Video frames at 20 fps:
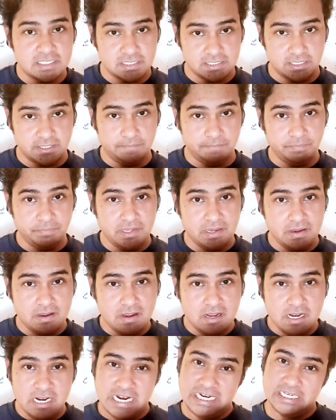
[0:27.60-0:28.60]
से
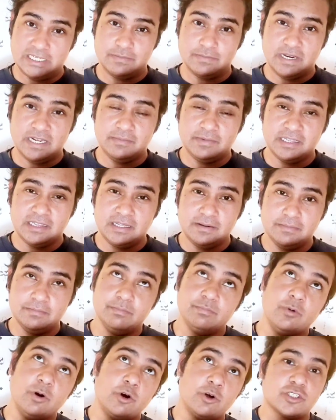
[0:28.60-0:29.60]
आसमान मतलब
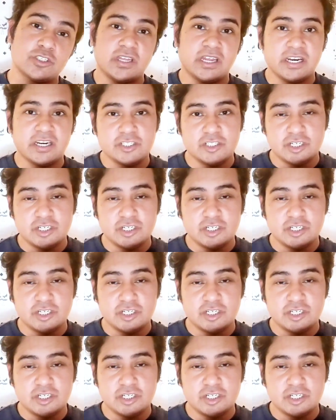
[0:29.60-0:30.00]
बहुत सारे